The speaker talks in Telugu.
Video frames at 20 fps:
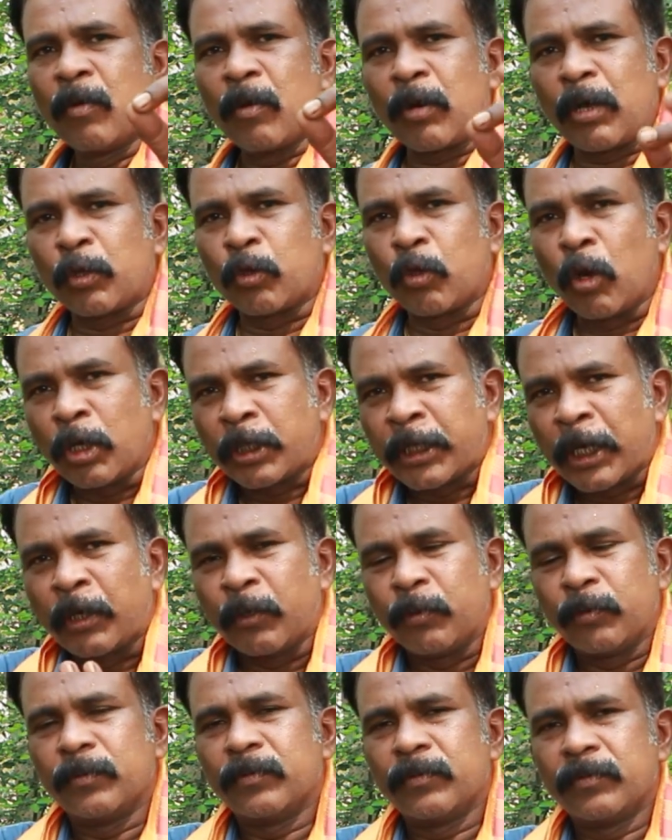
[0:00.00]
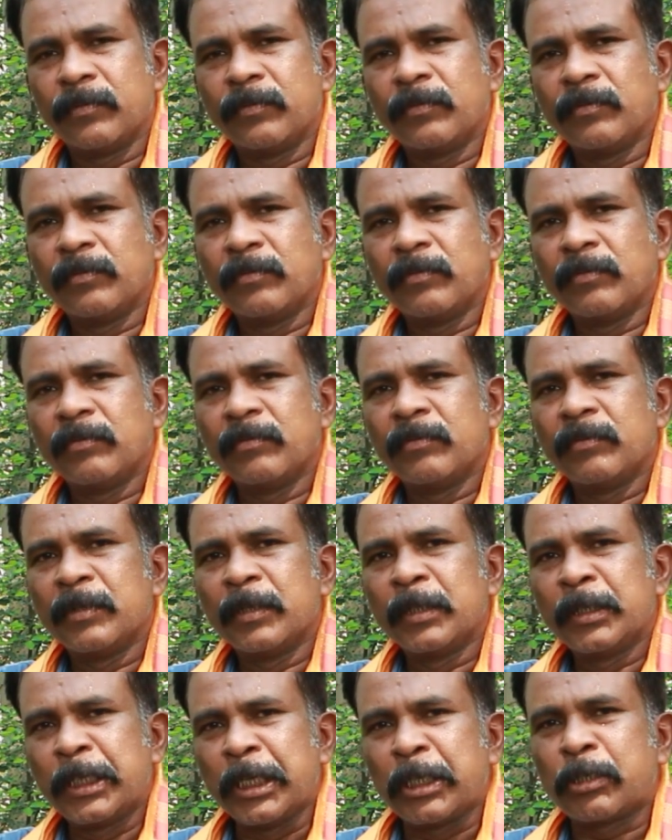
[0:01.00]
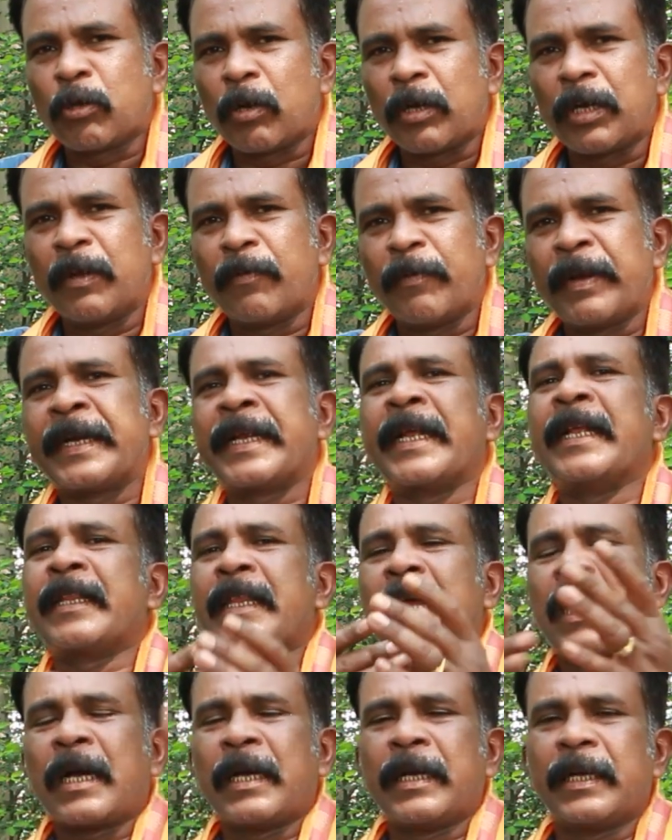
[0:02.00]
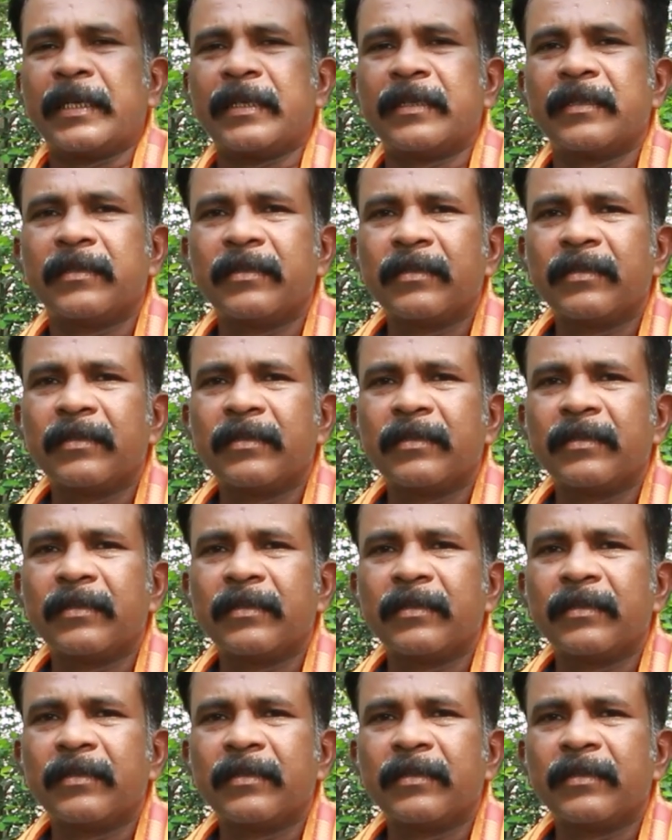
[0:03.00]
ఒక దోషడు తీసుకొని వెంటనే తాగండి